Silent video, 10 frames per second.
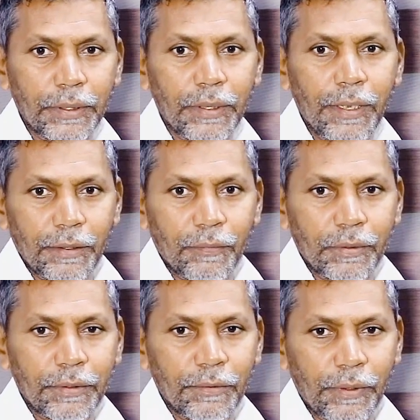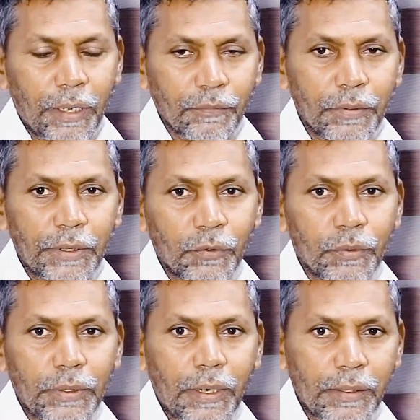இருக்கு இன்னும் வந்து நான் வந்து
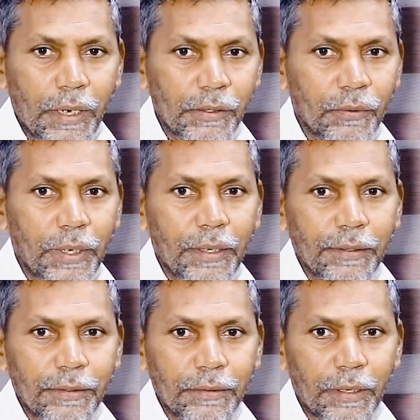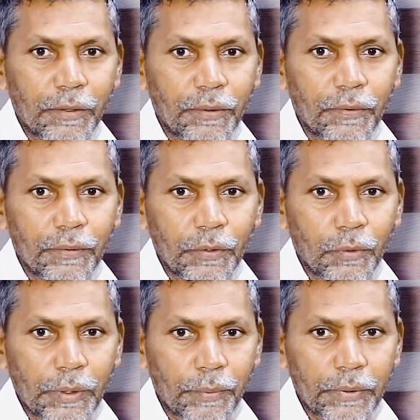இருபத்தி நாலு நாளுக்குள்ள இந்த அளவுக்கு வந்து
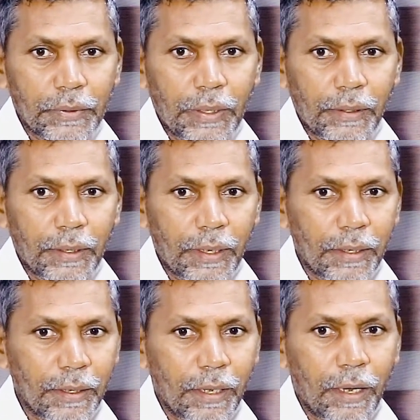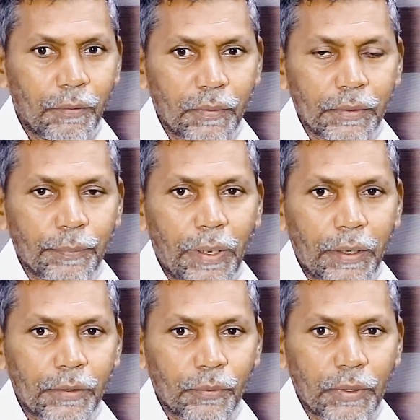குணப்படுத்திக்கிறாங்கடாக்கா அவளை வந்து
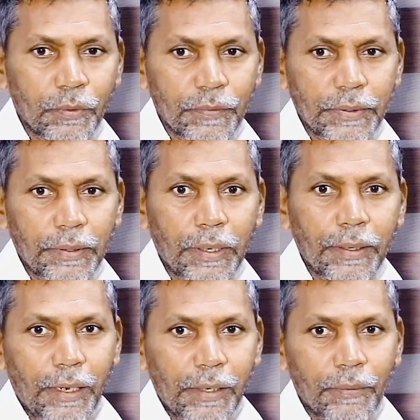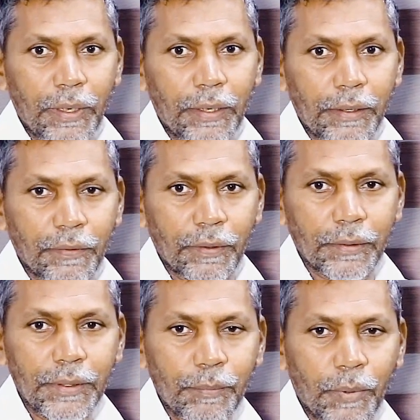பாராட்டக்கூடிய ஒரு விஷயம் தான் நல்லபடியாக
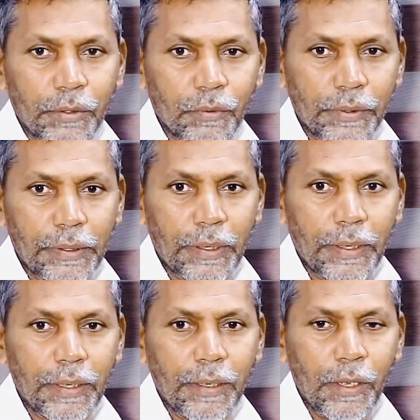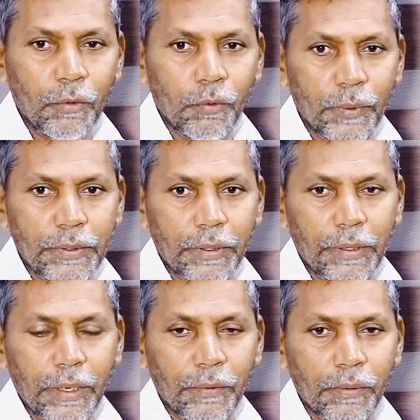வந்து மருத்துவம் செய்கிறாங்க
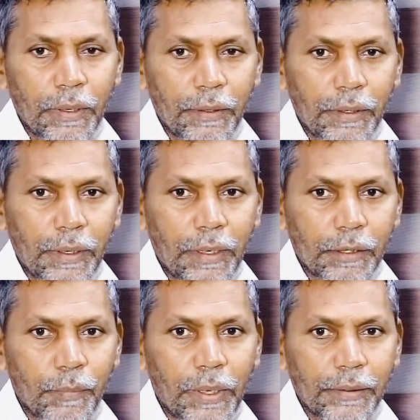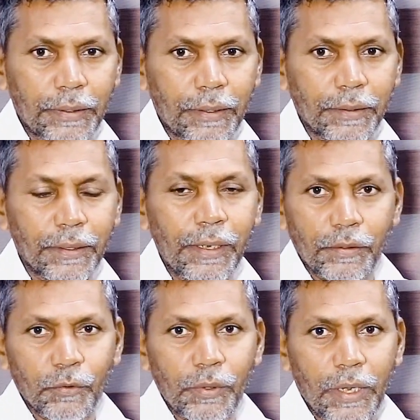உபசாரிகள்லாம் நல்லா நல்ல அருமையாக இருக்கிறது
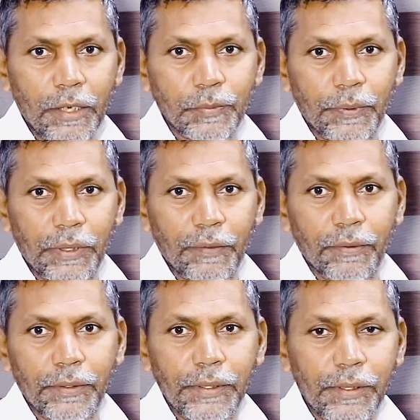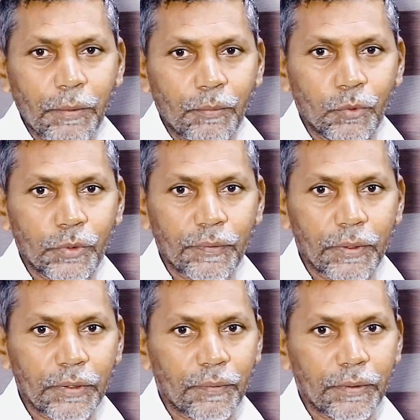உள்ள ஹாஸ்பிட்டலில் வந்து புட்டு
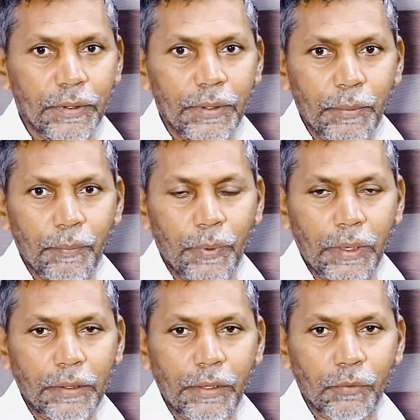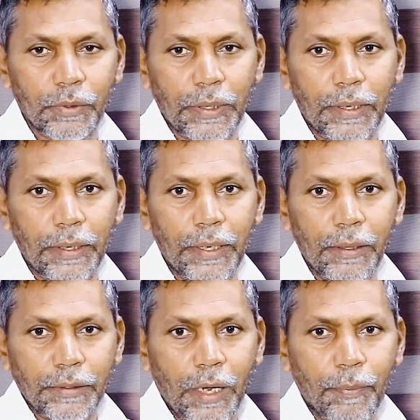வந்து வந்து பழங்கள் கொடுக்குறாங்க
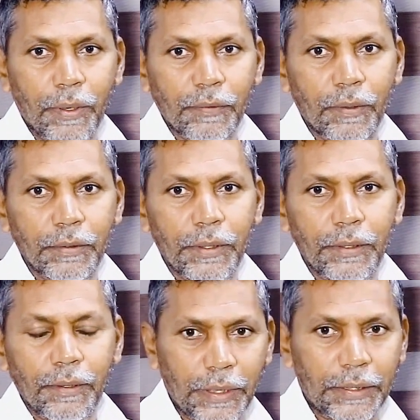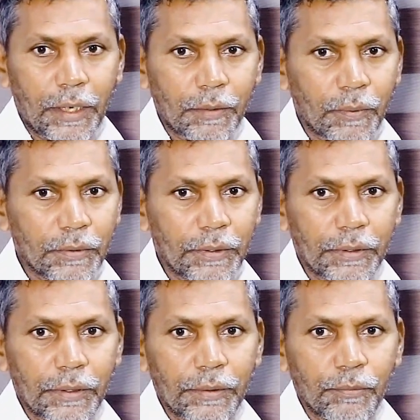சாப்பாடு வந்து கரெக்டான வந்து
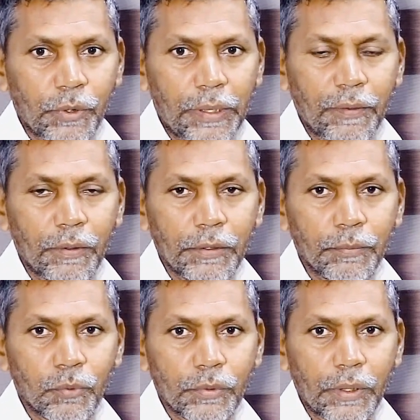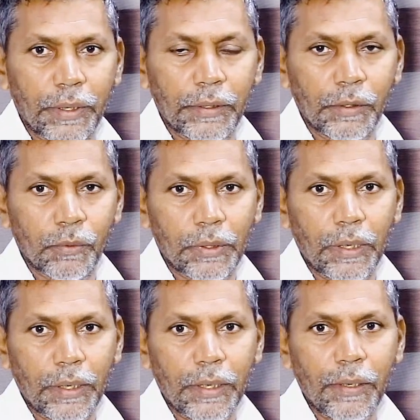முறையில் வந்து புட்டு ஐட்டம்
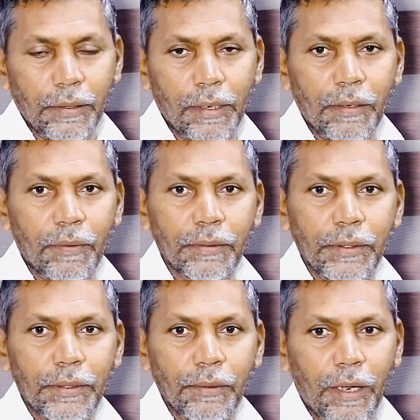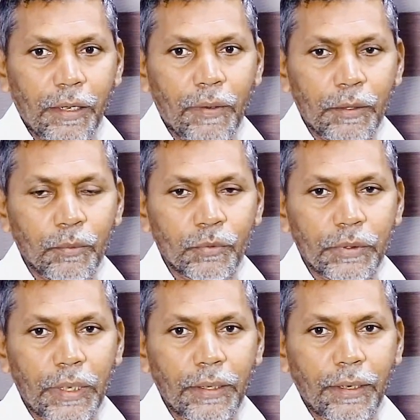கொடுக்குறாங்க அதனால வந்து அளவான
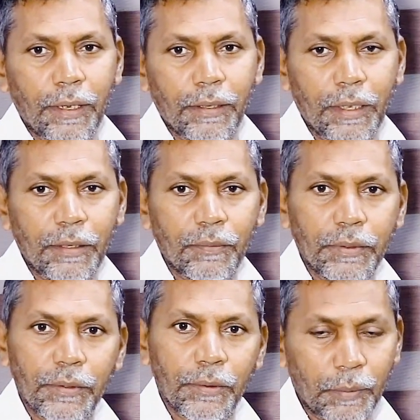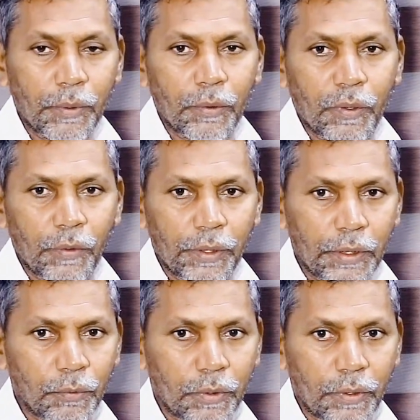புட்டு தான் அதாவது வந்து உடம்புல
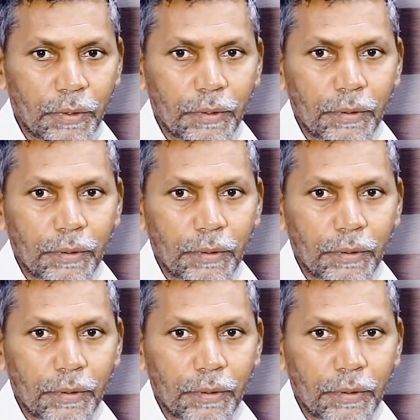எந்த ஒரு